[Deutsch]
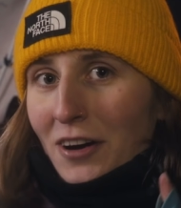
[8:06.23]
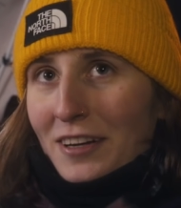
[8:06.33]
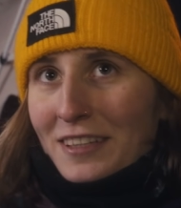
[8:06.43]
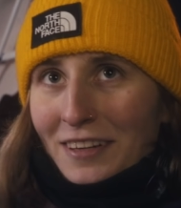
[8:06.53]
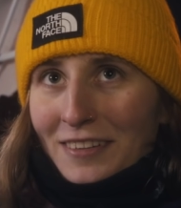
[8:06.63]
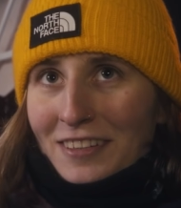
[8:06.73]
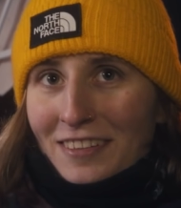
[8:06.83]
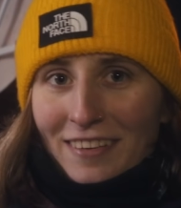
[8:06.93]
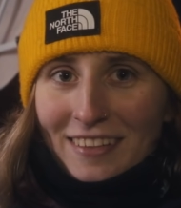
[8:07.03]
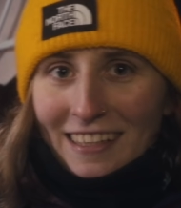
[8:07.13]
und ich freue mich
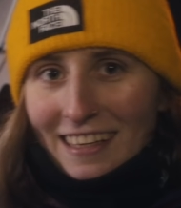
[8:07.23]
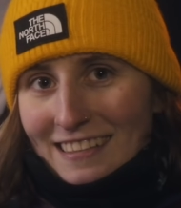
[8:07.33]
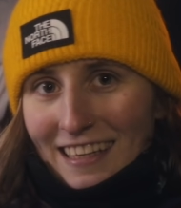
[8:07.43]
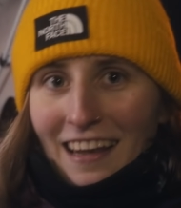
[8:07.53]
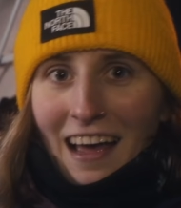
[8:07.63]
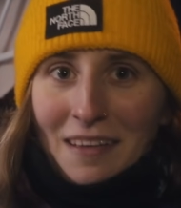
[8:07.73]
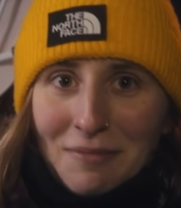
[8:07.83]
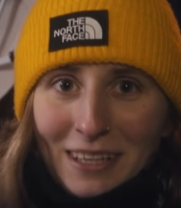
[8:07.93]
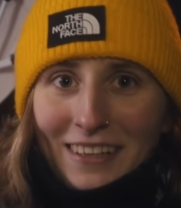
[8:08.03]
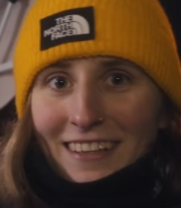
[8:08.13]
schon, wenn wir die gleich alle
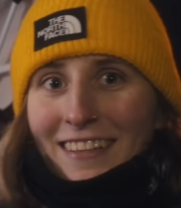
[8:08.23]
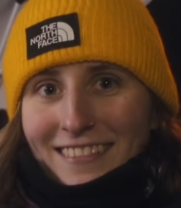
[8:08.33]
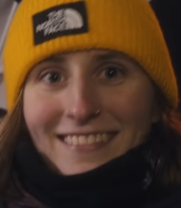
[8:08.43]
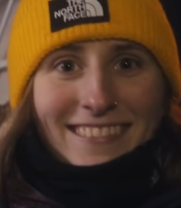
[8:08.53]
einbauen können.